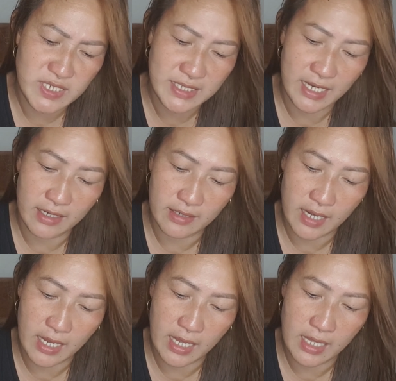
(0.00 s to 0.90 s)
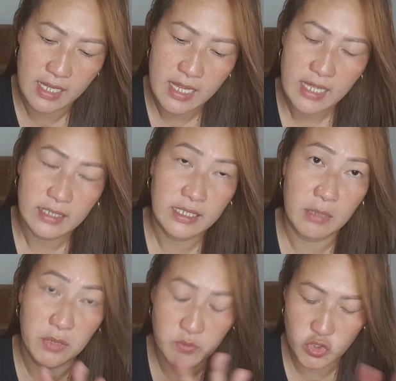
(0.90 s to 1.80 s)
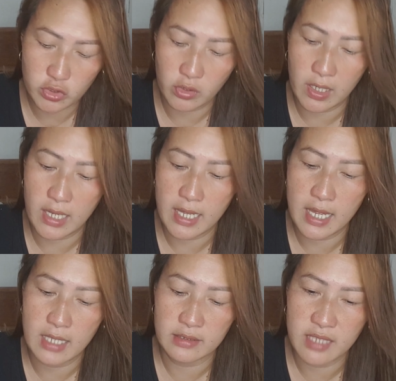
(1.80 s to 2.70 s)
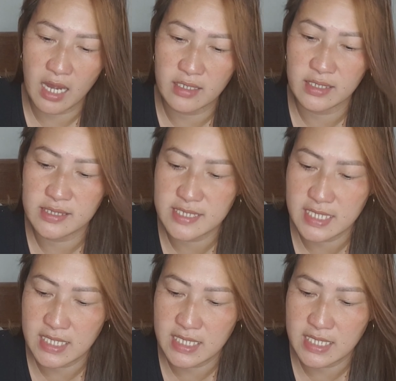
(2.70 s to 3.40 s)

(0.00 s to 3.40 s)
Bisquera kay Manjoan, Joan Z